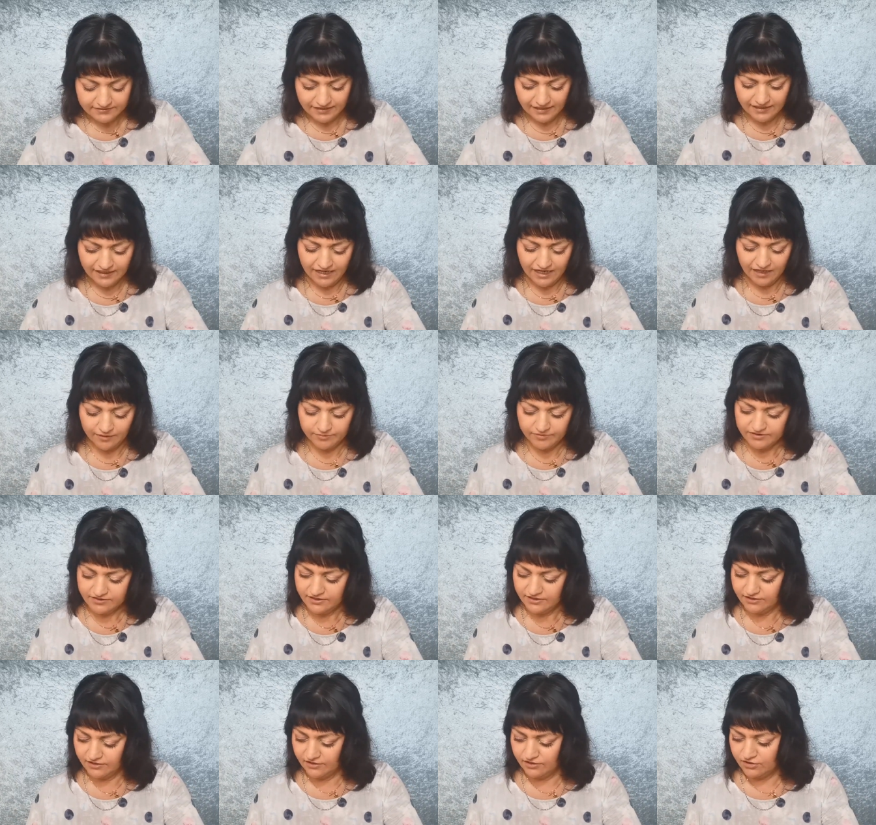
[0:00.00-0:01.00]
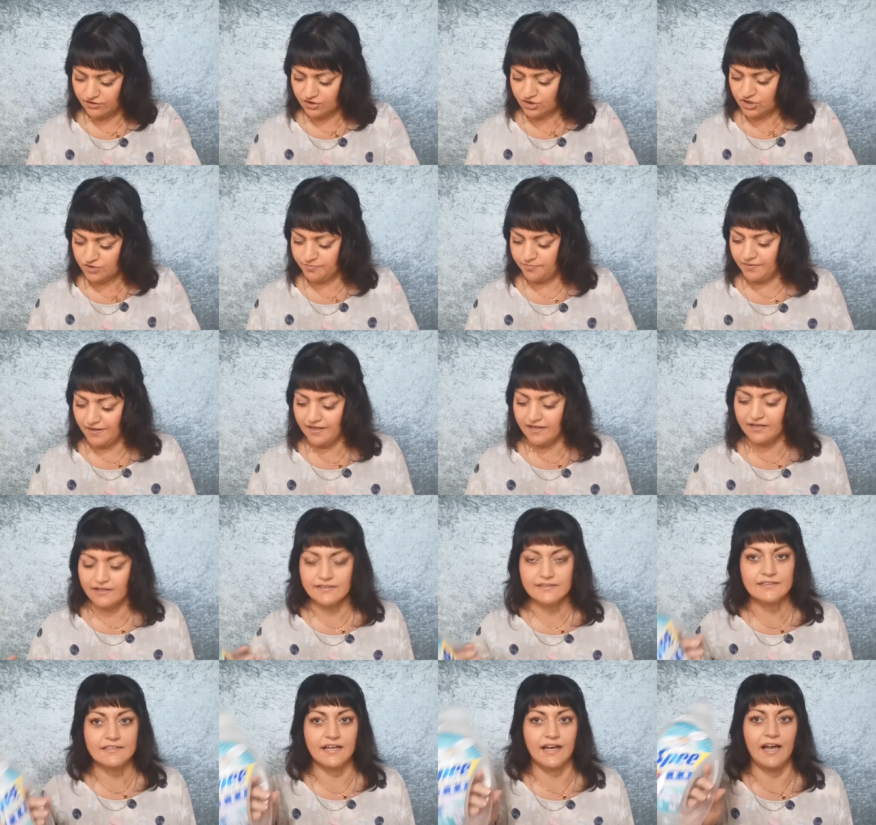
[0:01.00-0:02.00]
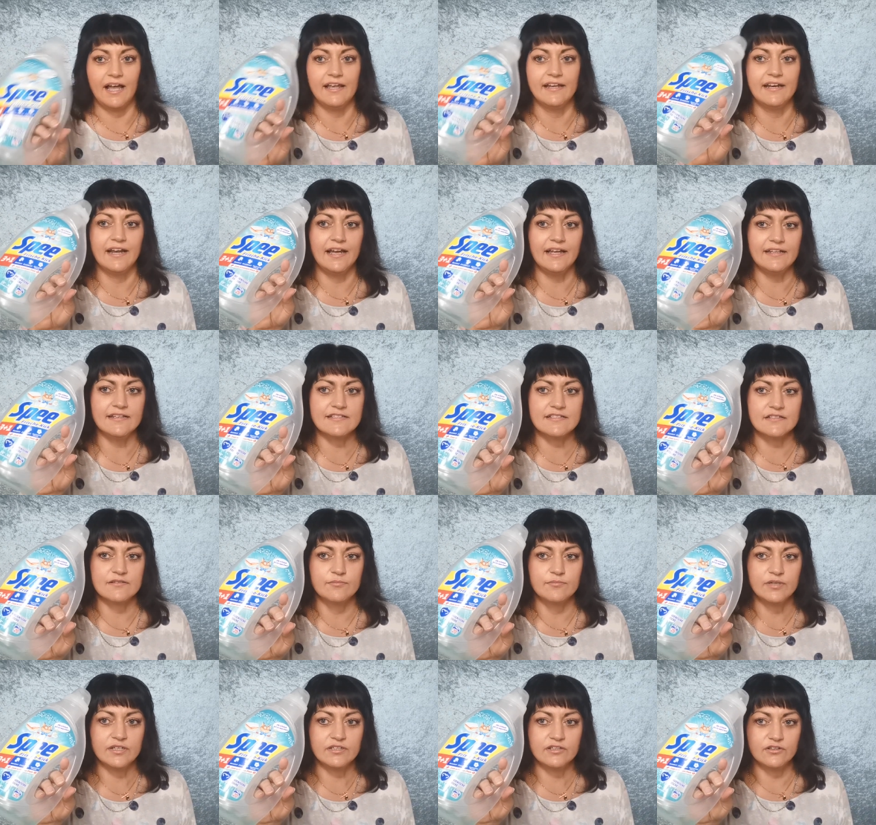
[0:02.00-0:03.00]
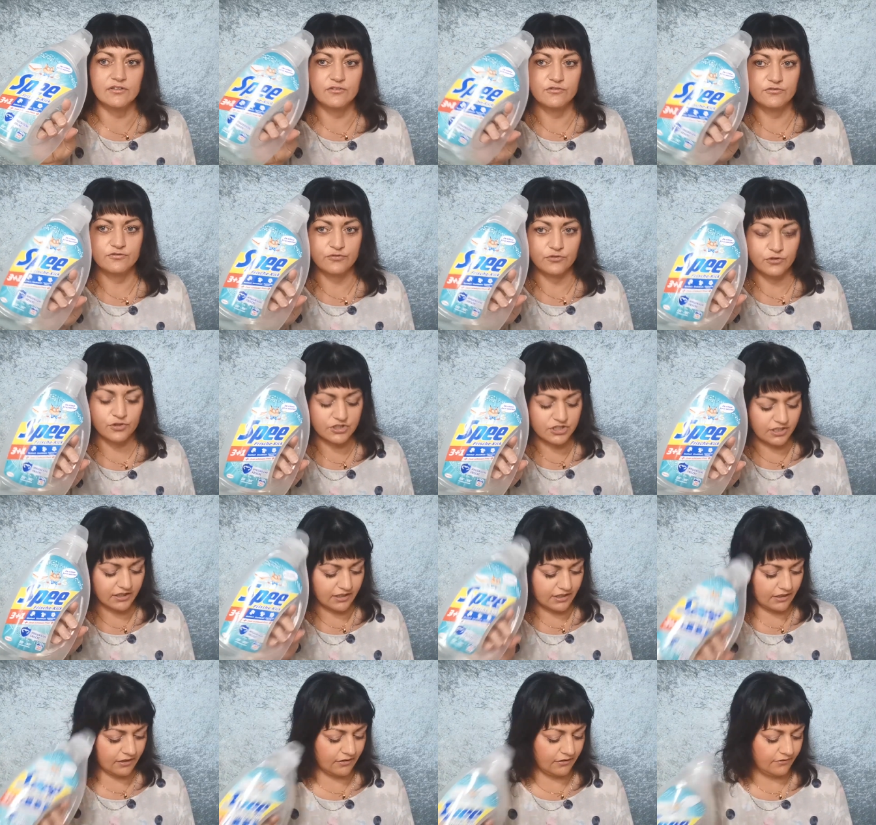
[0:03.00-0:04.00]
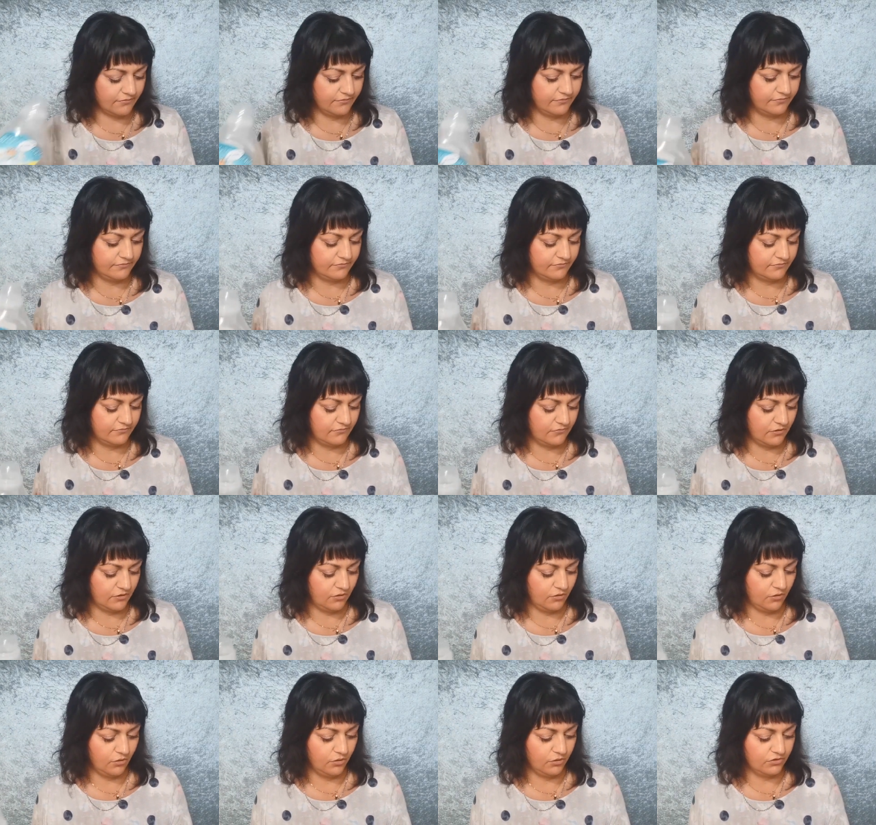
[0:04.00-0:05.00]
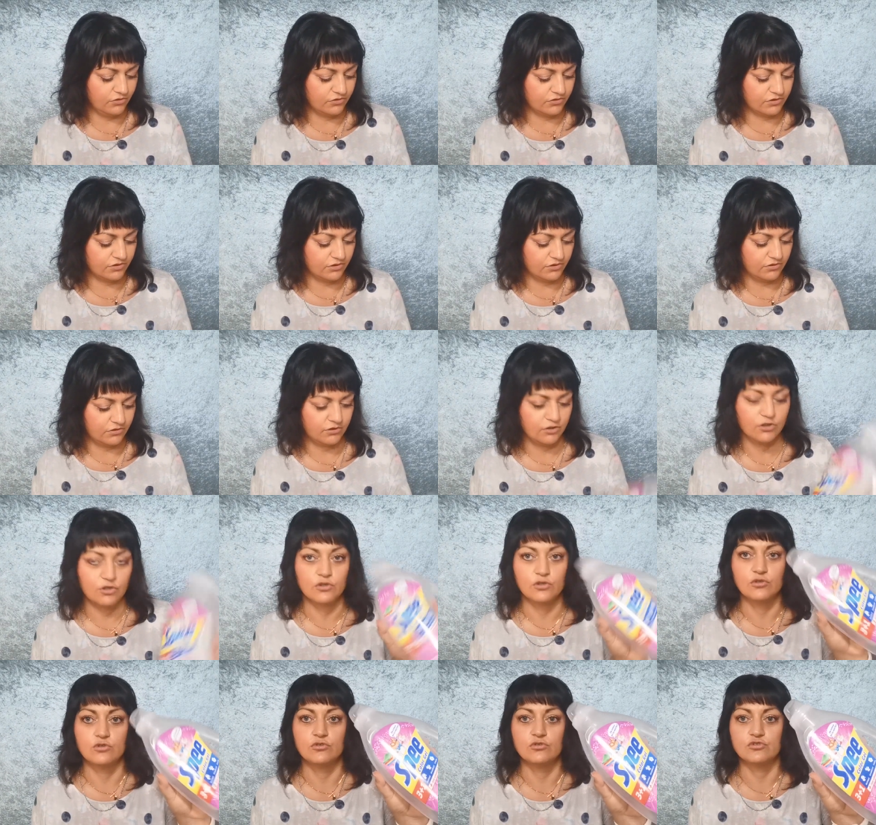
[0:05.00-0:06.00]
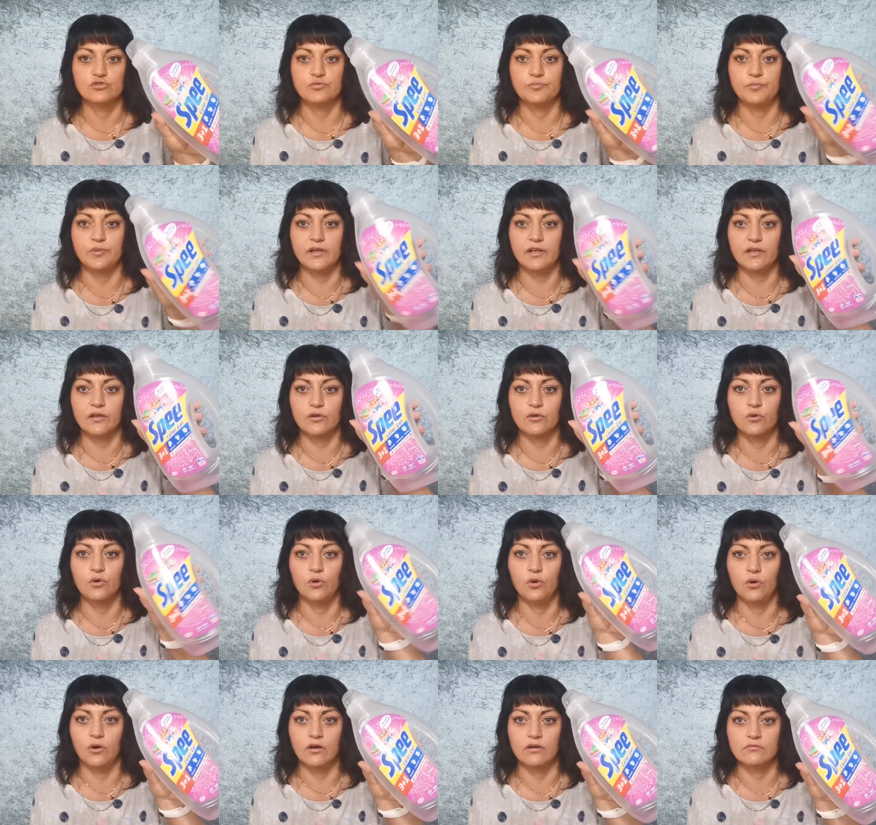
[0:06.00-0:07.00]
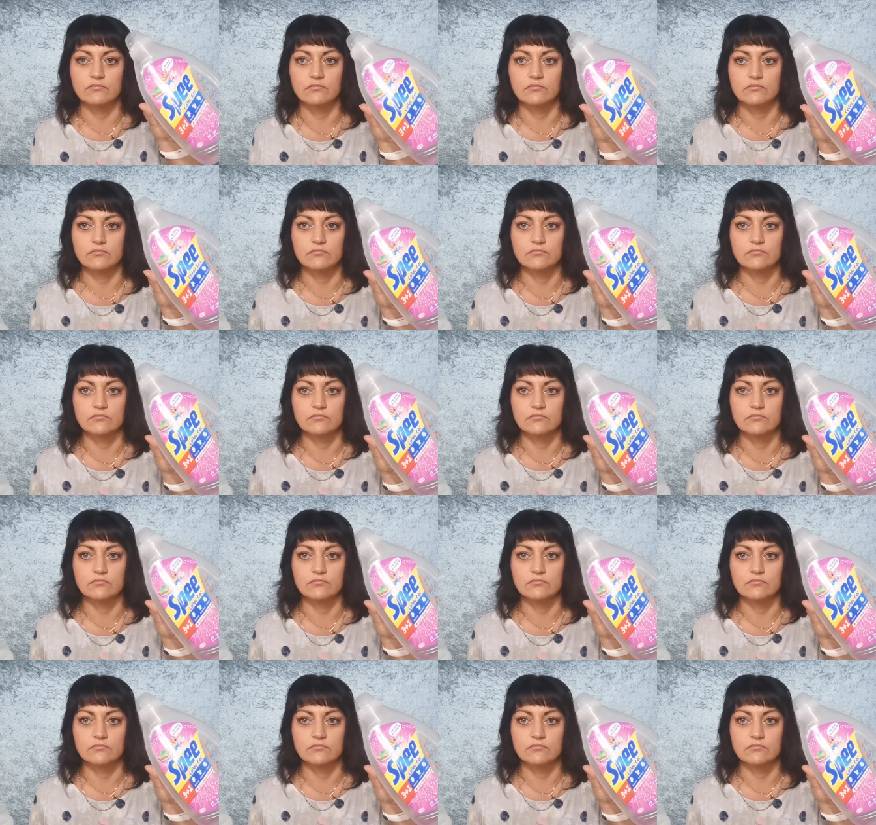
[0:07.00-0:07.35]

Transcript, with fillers: Dann habe ich hier Spee 3 in 1 mit Frische Kick und Spee Color.